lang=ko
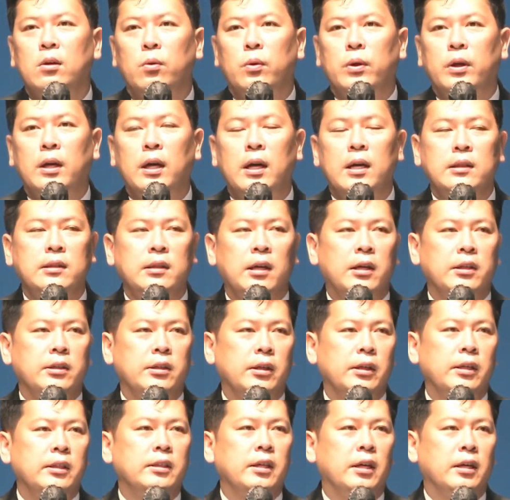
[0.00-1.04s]
우리가
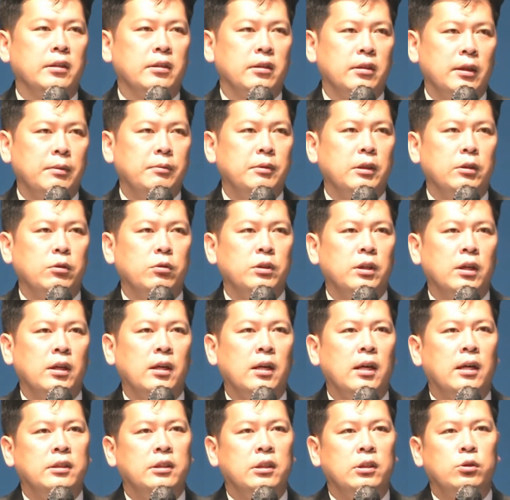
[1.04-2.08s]
이사야서 일 장에서 삼십구
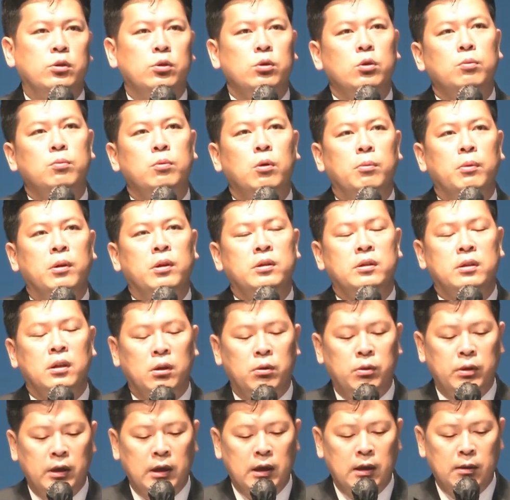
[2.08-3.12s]
장까지 쭉 보면서
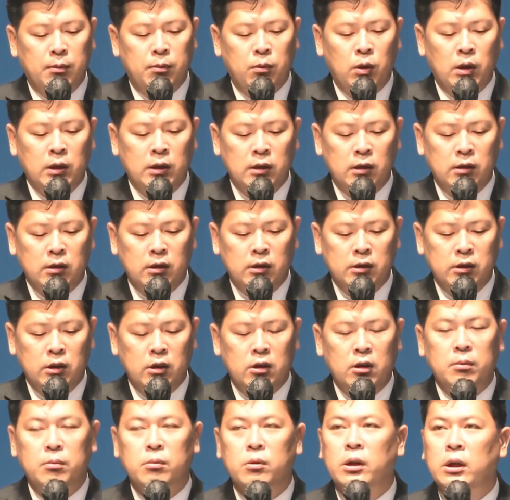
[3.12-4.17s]
우리가 보았던
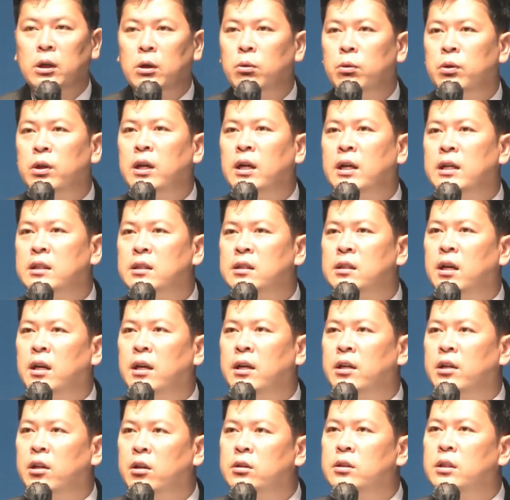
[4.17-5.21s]
것처럼, 그리고 우리가
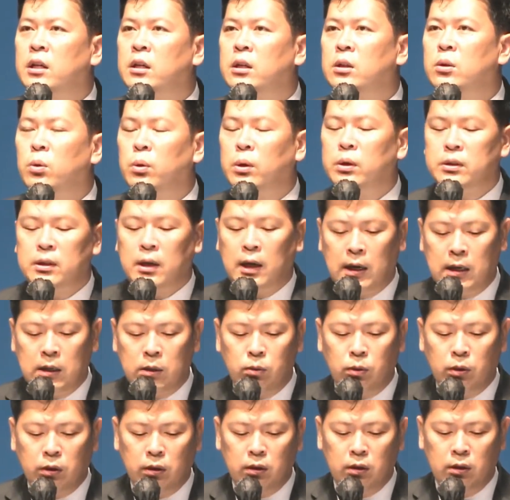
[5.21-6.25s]
이스라엘의 역사를 통해서
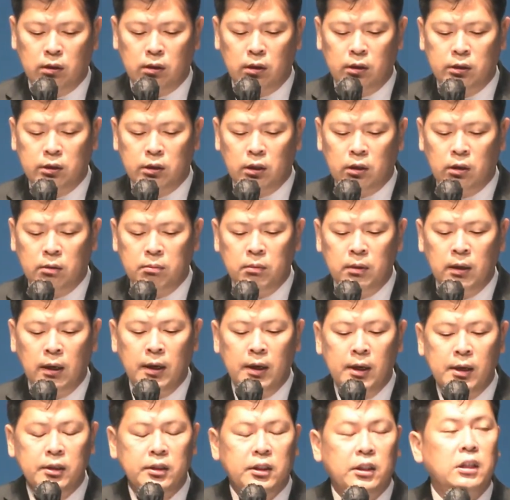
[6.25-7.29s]
알고 있는 것처럼
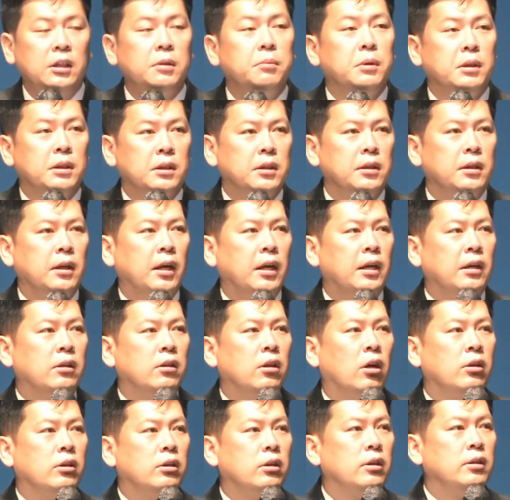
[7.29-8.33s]
지금
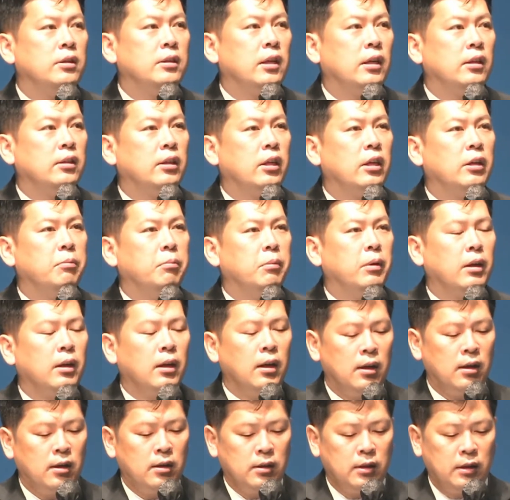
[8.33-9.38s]
이스라엘은 어떤
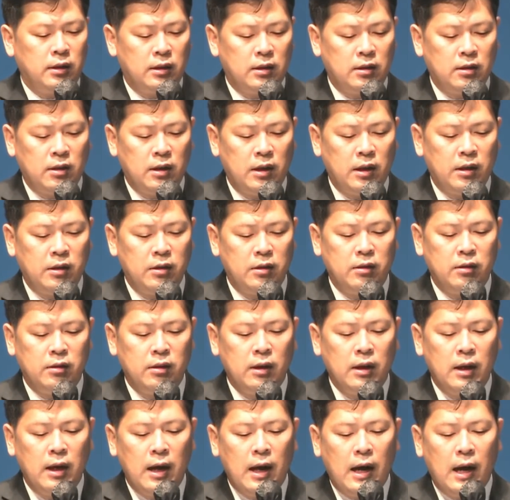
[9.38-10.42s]
상태입니까? 이스라엘은
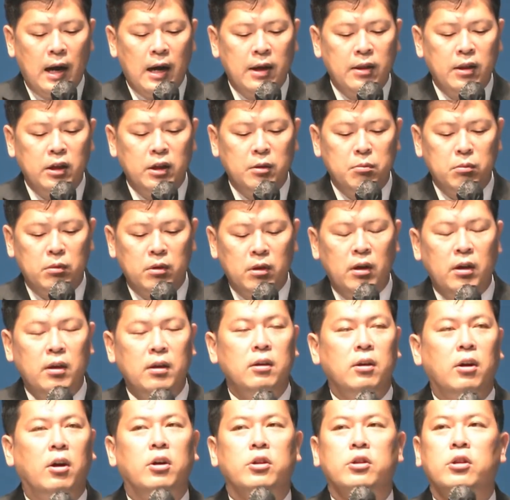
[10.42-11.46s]
하나님께
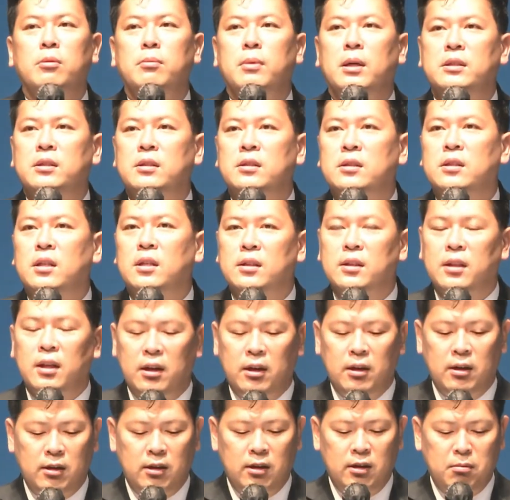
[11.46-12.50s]
얻어맞은
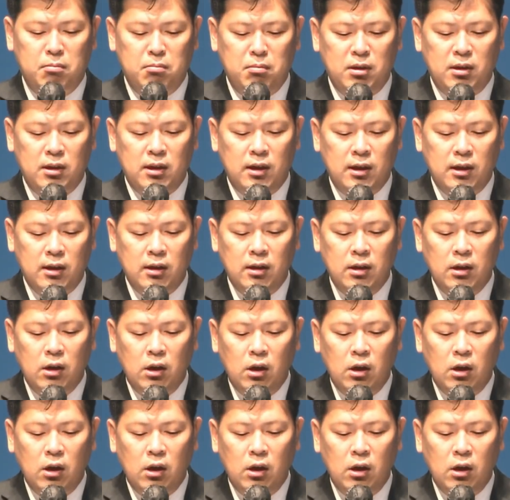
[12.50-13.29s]
상태입니다.